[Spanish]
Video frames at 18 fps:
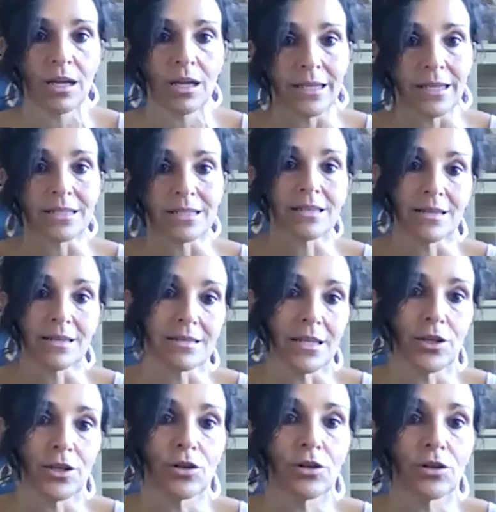Y ese
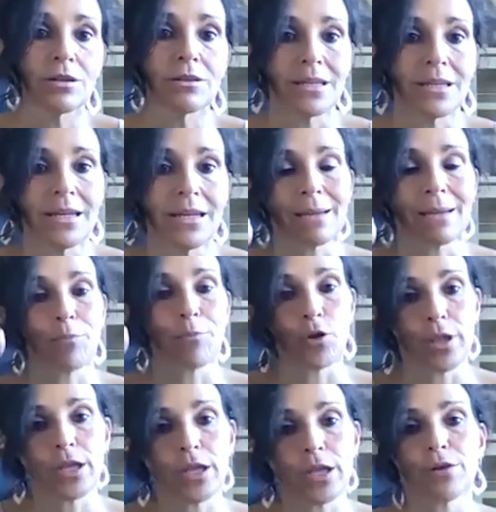destino tiene que
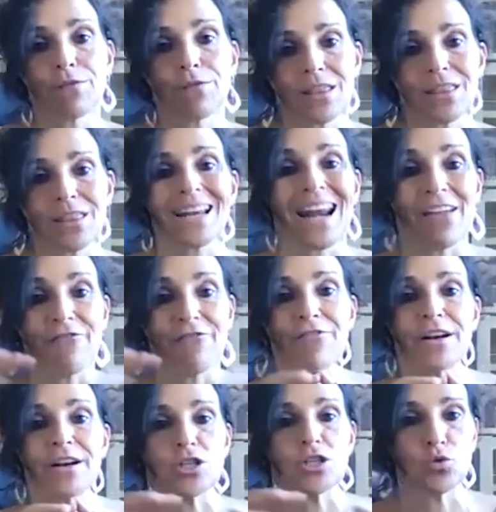poder ofrecer la
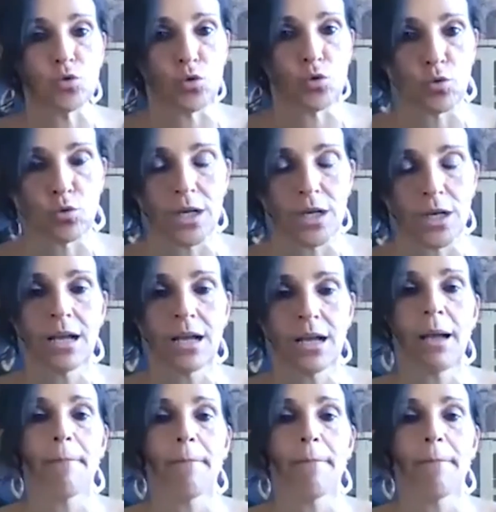infraestructura